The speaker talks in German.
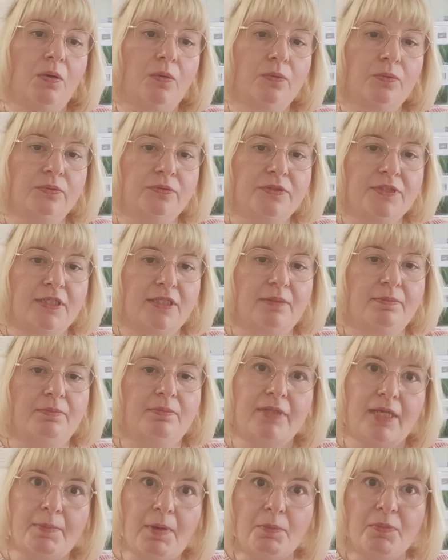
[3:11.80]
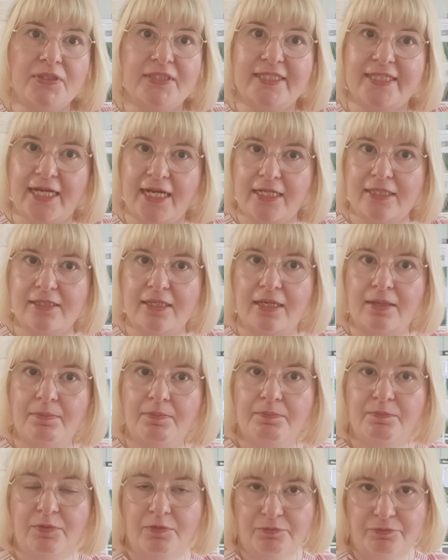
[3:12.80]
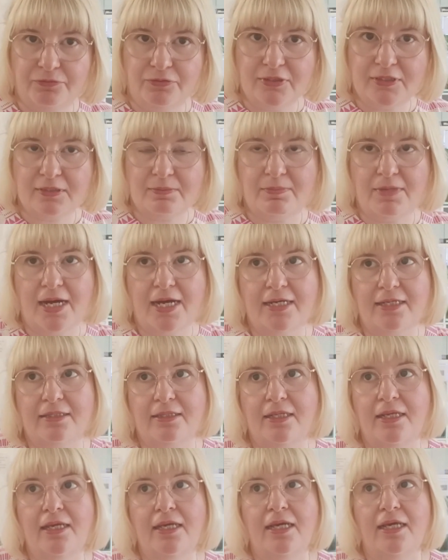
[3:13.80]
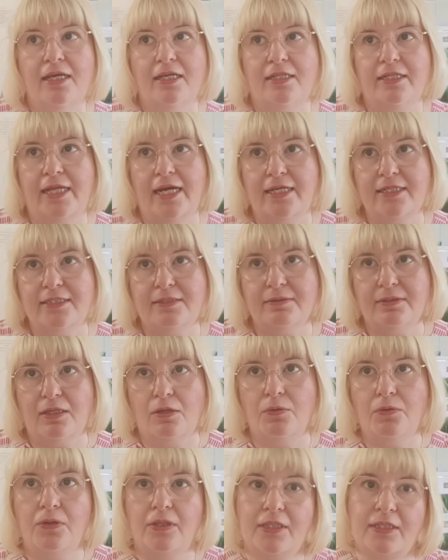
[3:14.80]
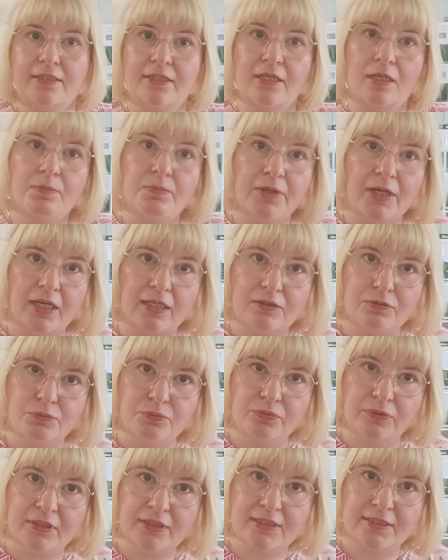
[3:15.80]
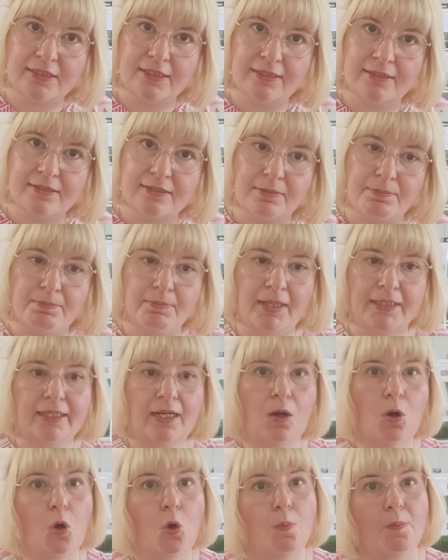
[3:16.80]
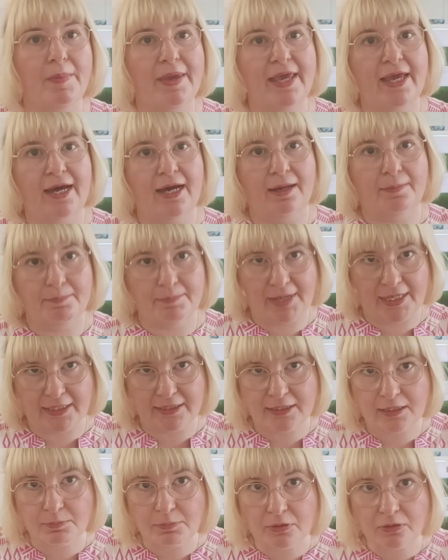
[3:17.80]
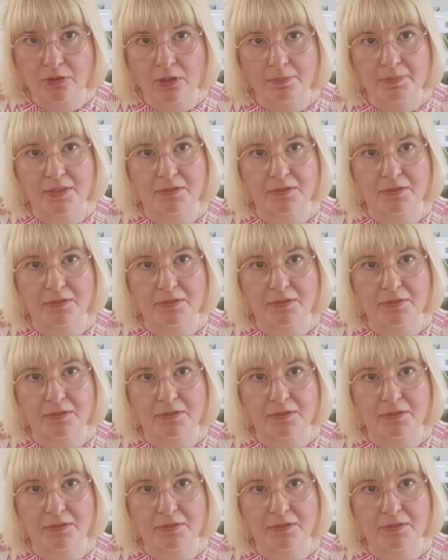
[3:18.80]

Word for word: Und äh, ja, man muss sich halt ähm, bewusst machen, dass je höher die Temperaturen sind, man auch mehr Männchen bekommt.